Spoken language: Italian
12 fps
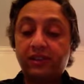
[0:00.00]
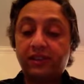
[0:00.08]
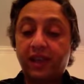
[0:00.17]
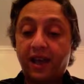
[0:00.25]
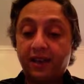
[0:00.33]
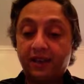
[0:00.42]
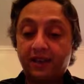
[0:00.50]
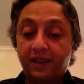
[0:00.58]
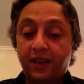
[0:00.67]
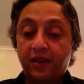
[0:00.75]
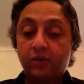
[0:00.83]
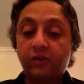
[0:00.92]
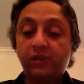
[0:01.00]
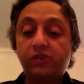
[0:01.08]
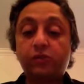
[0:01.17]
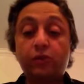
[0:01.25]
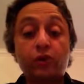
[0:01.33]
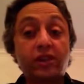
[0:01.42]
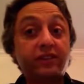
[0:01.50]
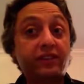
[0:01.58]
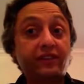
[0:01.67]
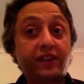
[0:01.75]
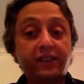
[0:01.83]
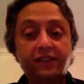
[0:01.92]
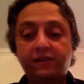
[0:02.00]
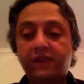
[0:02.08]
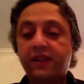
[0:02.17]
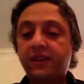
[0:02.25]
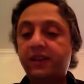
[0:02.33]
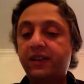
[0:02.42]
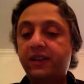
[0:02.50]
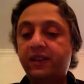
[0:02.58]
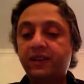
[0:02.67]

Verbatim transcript: Ittehad hanno messo poi un'altra fatwa